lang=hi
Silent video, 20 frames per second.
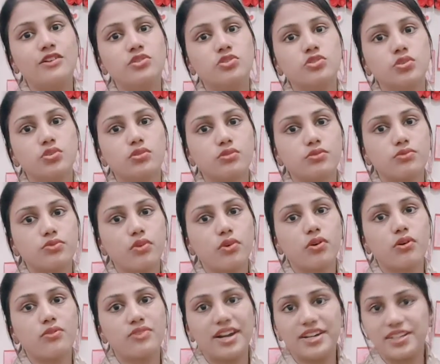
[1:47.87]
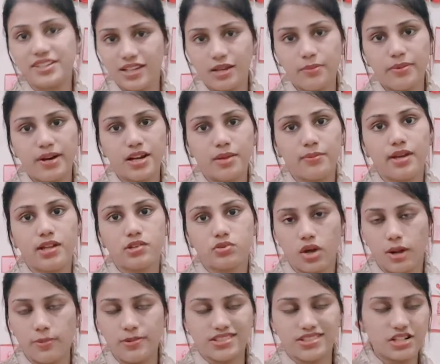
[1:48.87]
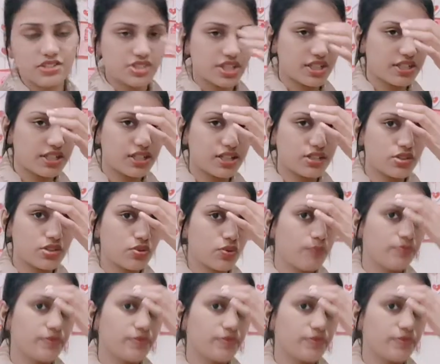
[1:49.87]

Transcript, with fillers: तो वो वेडिंग के बारे में तो आपके साथ शेयर करती हूँ